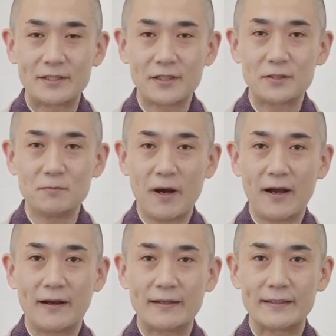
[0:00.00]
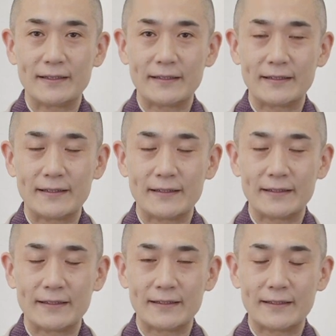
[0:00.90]
しかしま
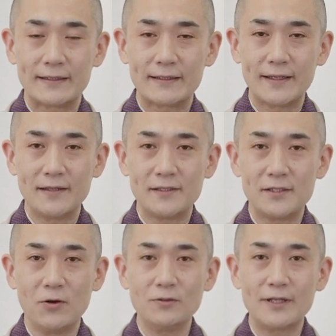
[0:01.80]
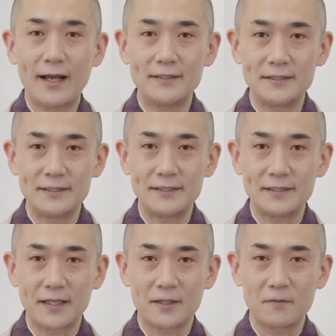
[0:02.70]
あ年に4回
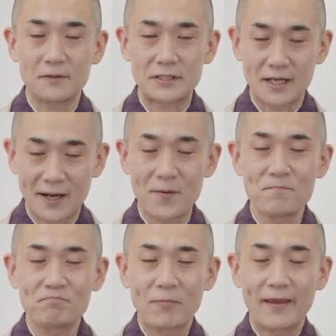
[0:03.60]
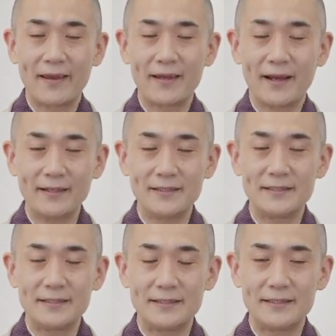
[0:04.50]
になってますから、やは
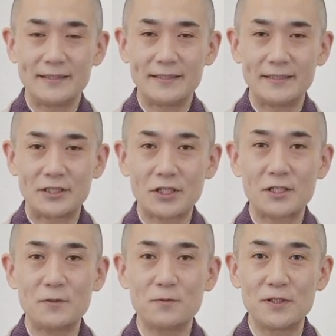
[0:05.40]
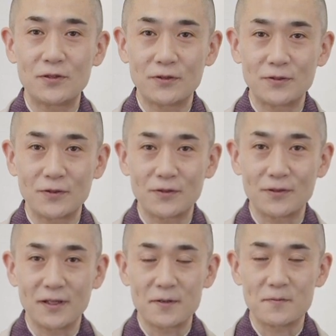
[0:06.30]
り久しぶりというこ
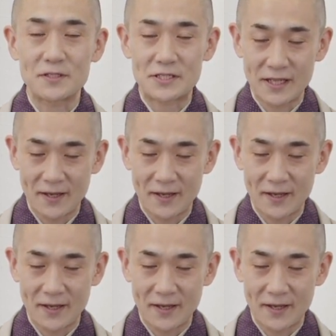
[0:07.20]
とになります